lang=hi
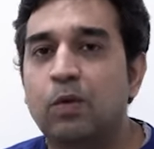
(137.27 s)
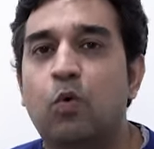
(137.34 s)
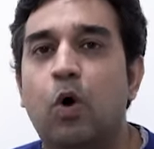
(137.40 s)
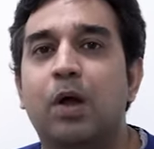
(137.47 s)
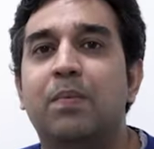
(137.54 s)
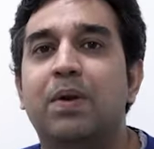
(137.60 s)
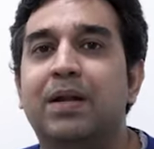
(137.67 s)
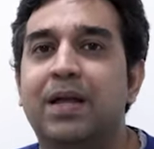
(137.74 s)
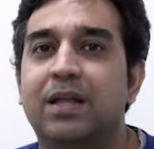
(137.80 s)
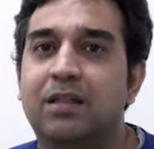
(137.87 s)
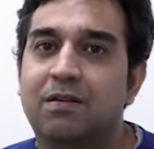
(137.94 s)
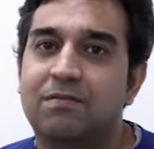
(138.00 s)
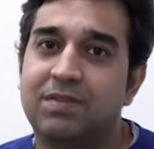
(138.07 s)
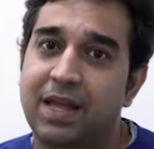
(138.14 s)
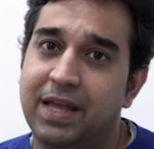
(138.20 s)
इन्वायरमेंट की
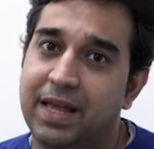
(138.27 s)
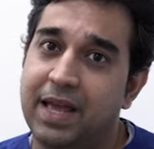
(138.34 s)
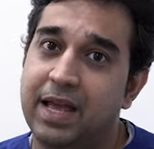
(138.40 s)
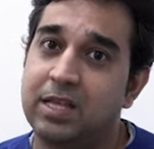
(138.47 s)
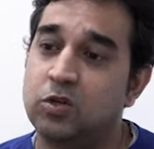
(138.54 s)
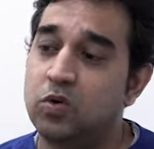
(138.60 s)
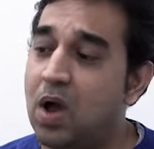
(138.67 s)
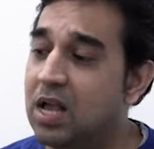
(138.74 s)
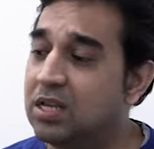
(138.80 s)
तरफ देखें जो